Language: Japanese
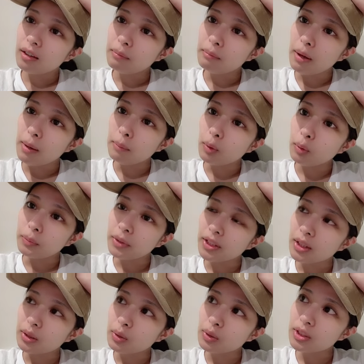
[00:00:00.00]
まあもうみん
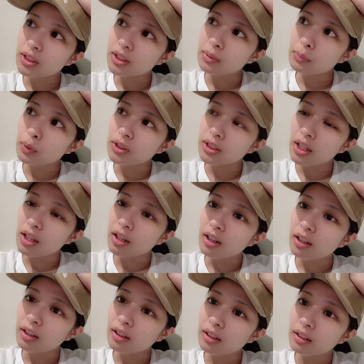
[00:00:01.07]
な投資も
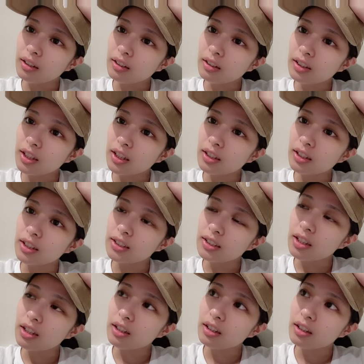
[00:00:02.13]
さやって
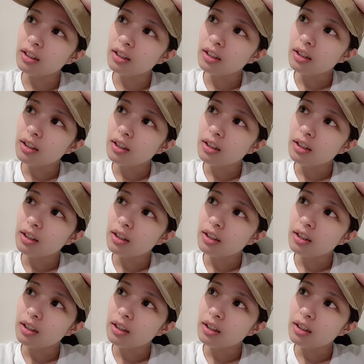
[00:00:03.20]
さ